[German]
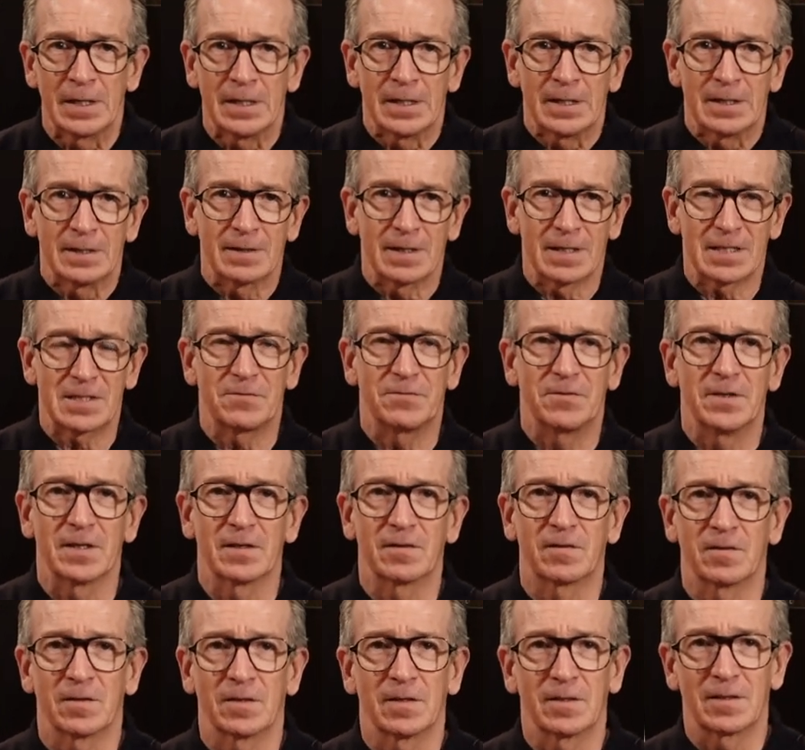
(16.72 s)
das
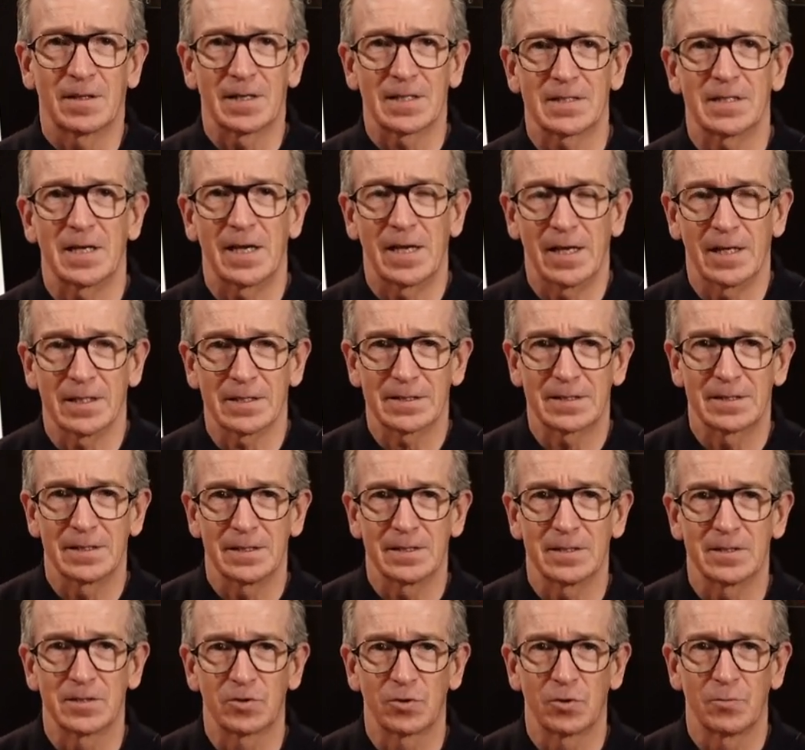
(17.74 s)
wird das erste
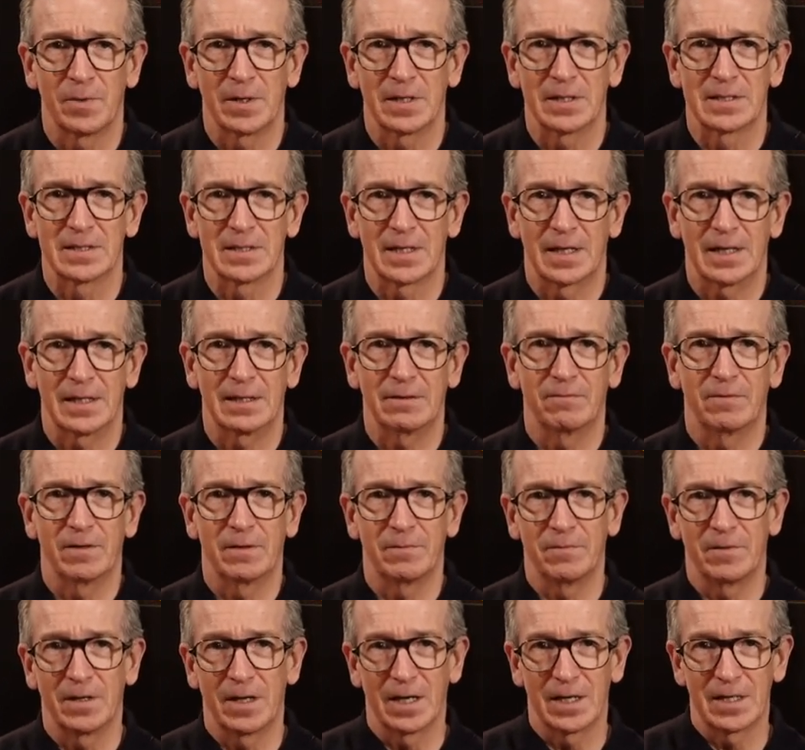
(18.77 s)
Instrument sein, wenn
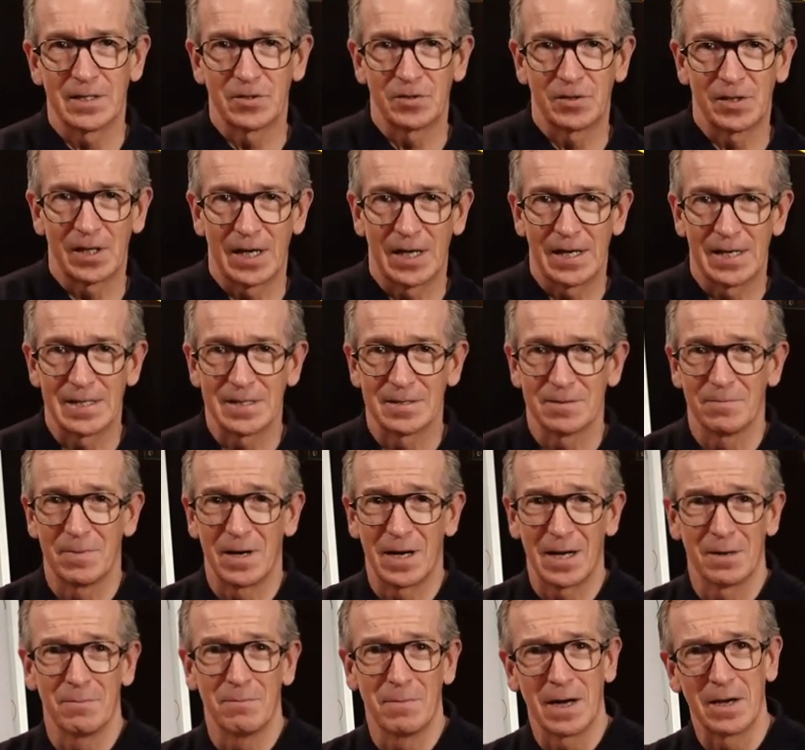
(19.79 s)
wir also die Reise
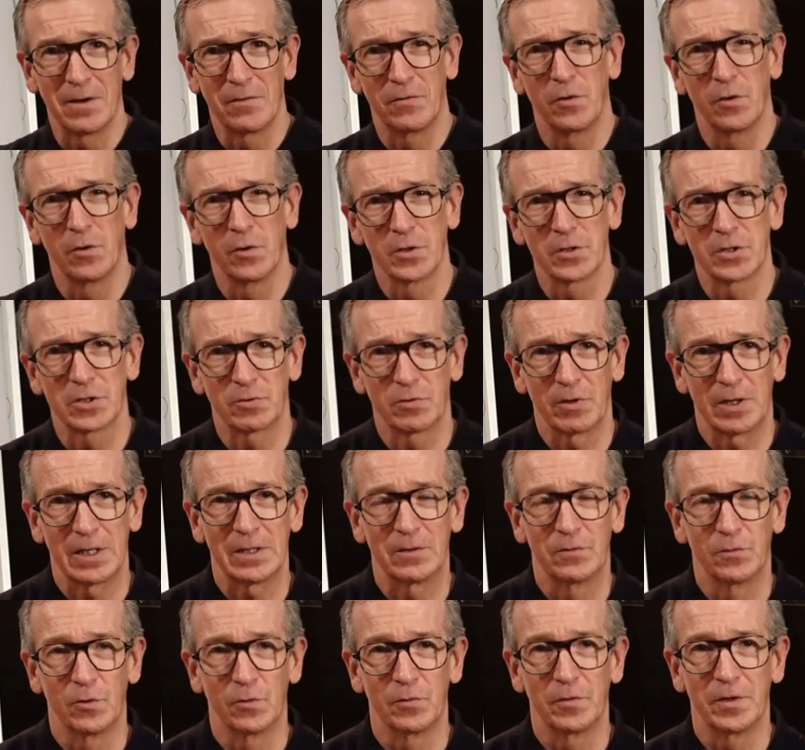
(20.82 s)
machen, My First Trade,
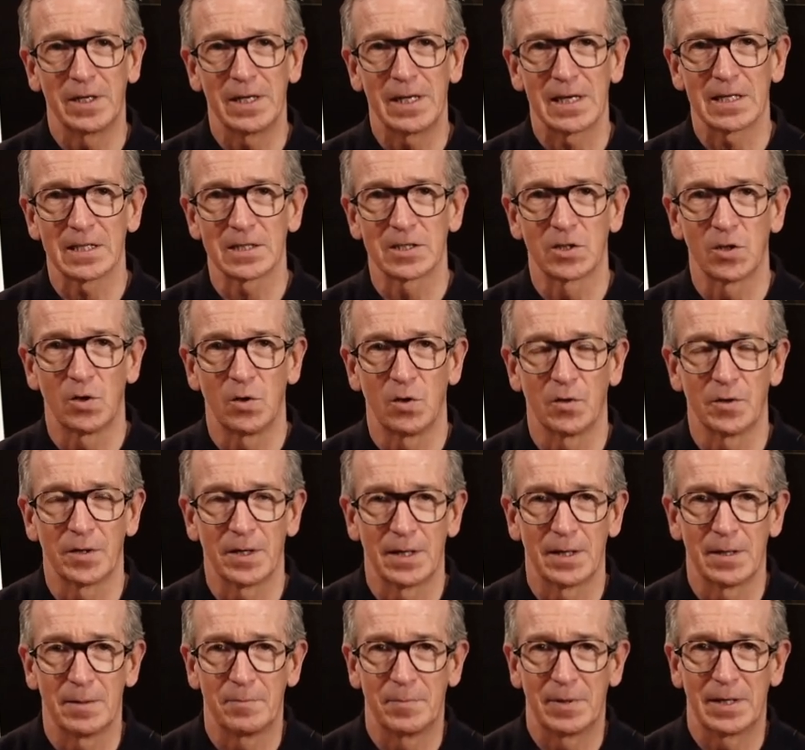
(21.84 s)
wo wir die erste
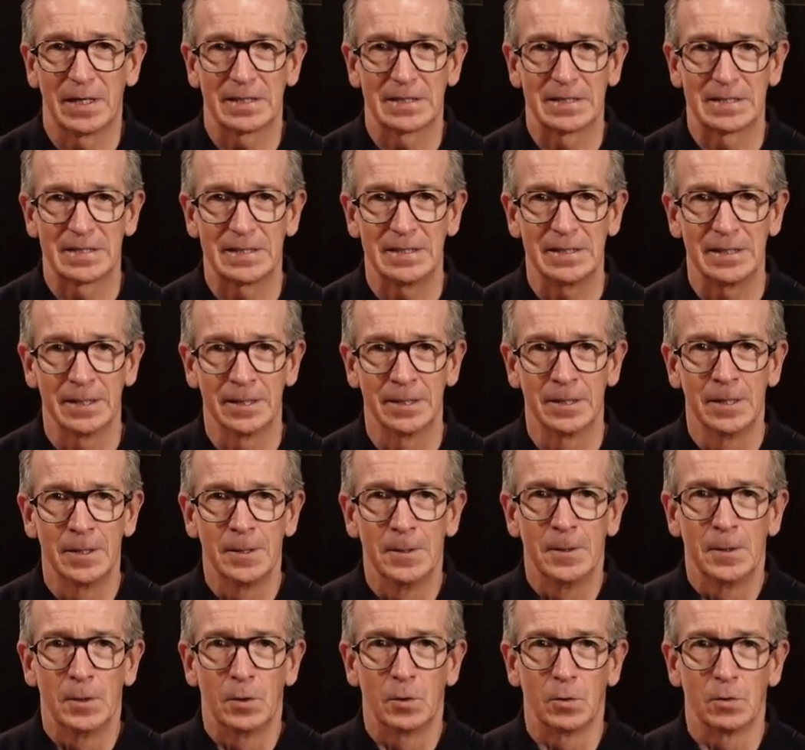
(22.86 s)
Order platzieren.
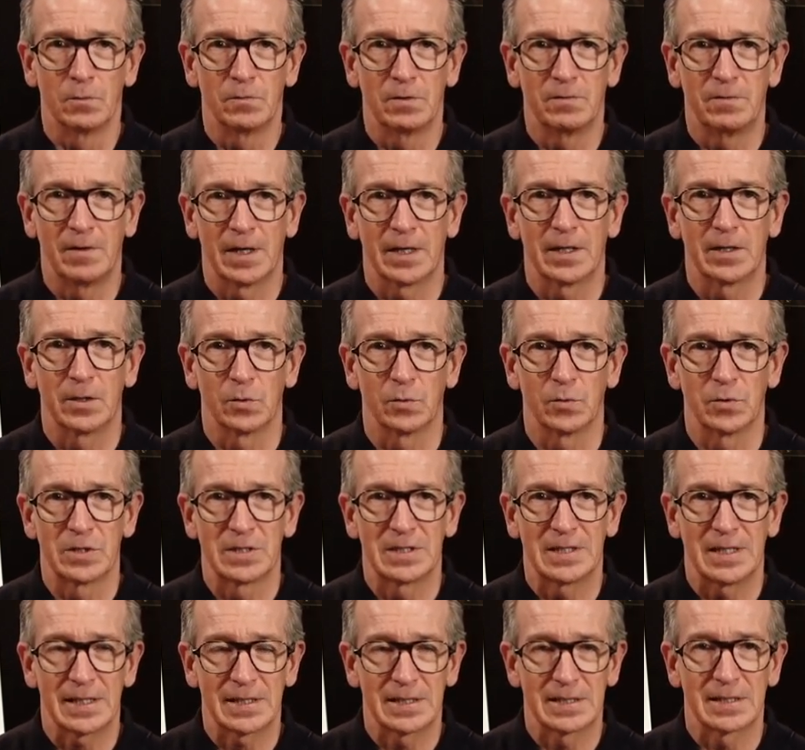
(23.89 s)
Und wir werden uns
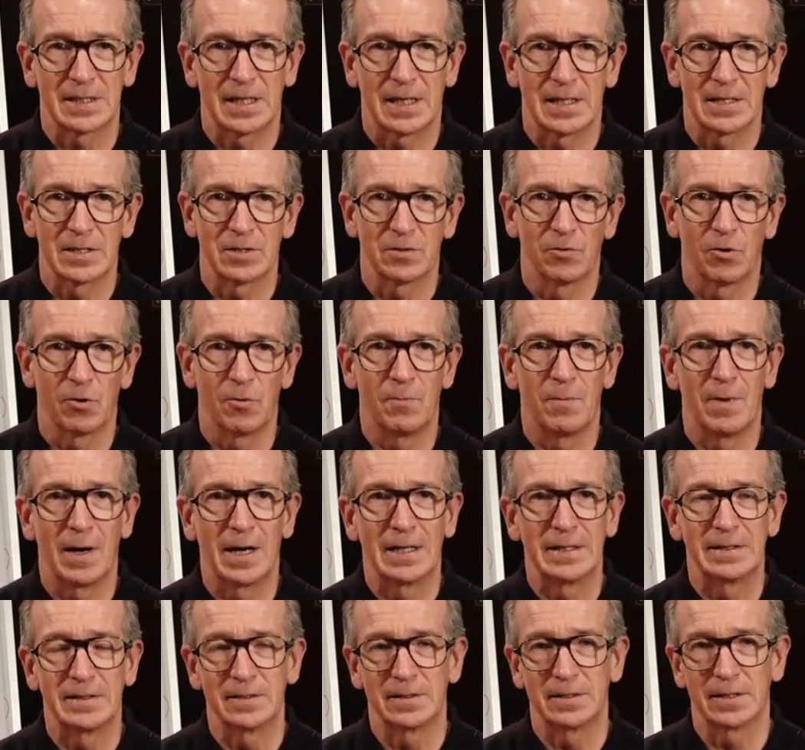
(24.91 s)
jetzt also nochmal
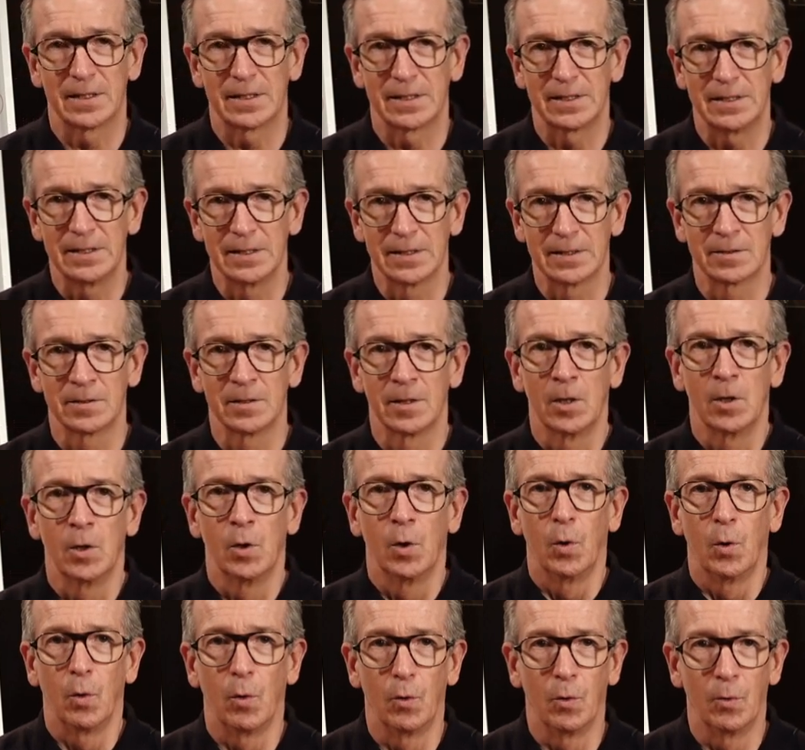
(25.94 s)
detailliert
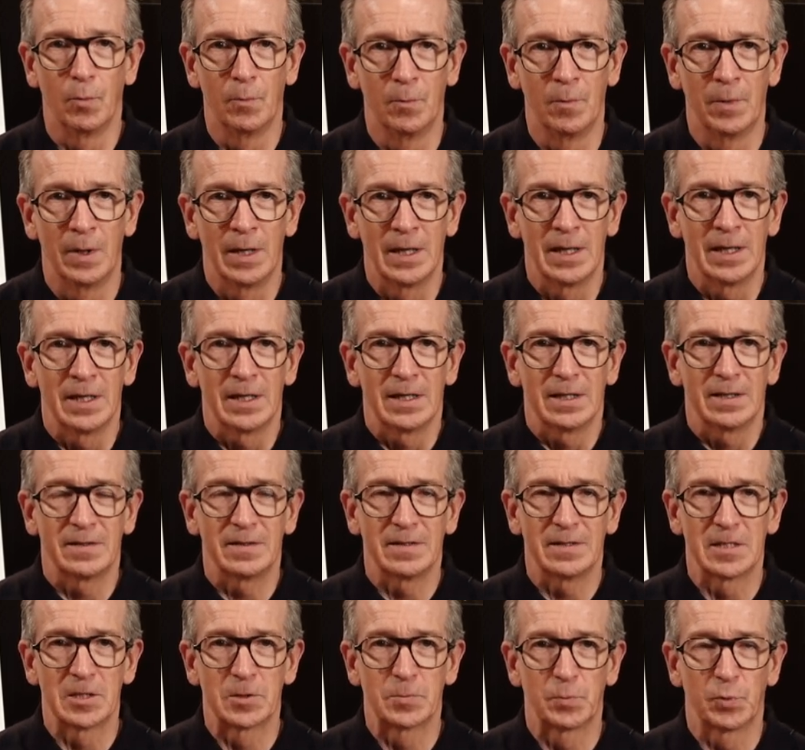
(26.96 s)
um
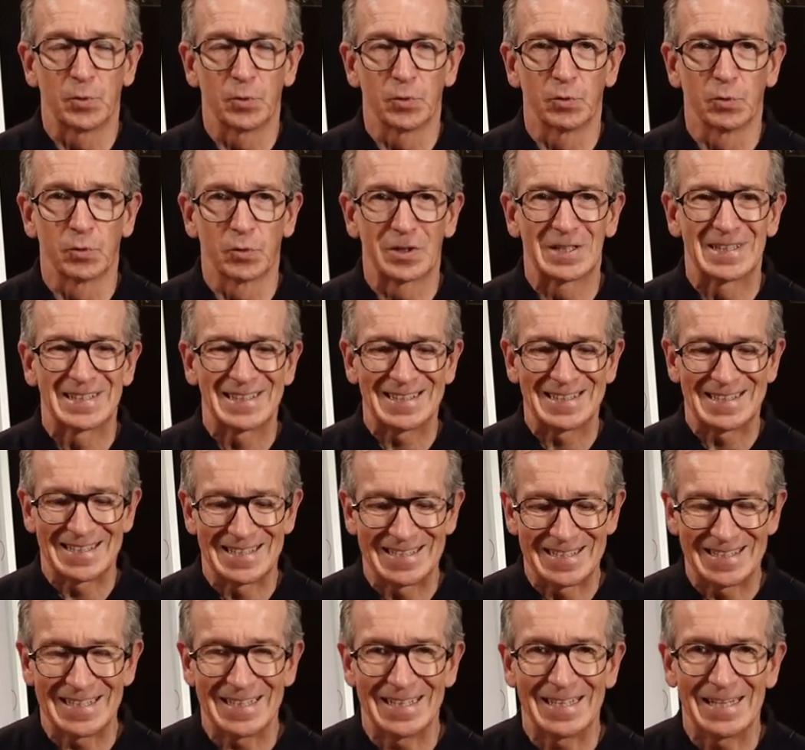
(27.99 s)
dieses Produkt
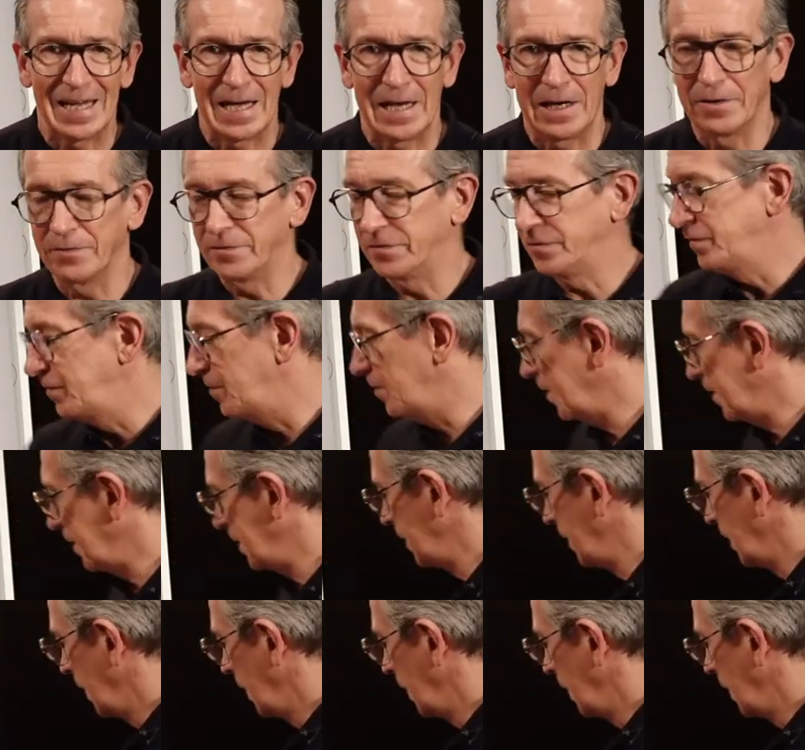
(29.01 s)
CFD